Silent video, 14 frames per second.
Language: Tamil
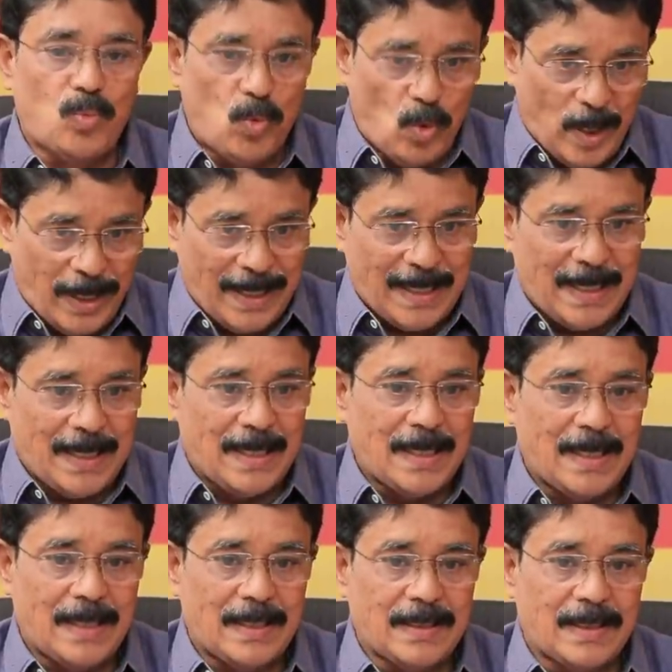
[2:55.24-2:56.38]
ஊரக
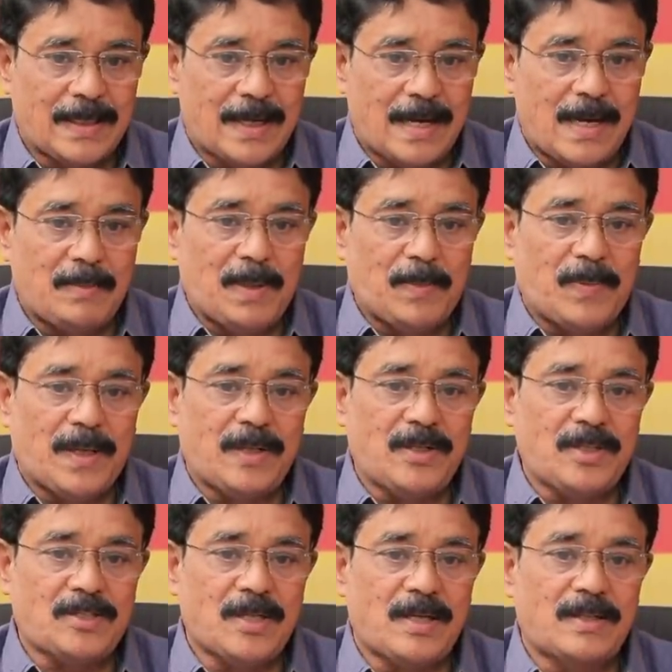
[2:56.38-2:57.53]
அந்த கிராம
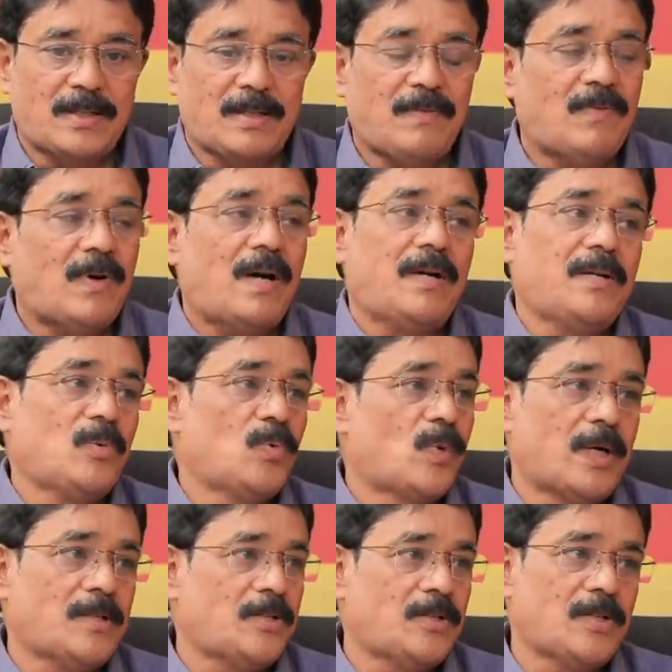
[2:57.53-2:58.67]
பகுதி சார்ந்த வார்டு
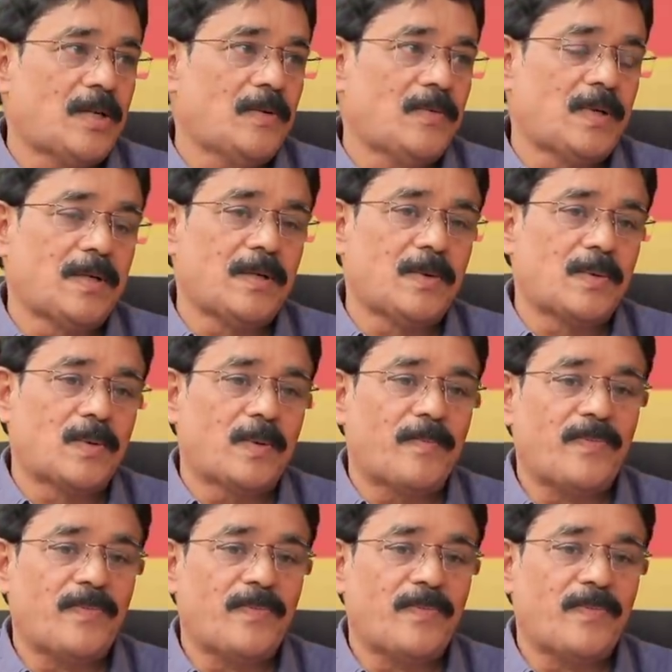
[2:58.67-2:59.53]
ஊராட்சி தலைவருக்கு இருக்கும்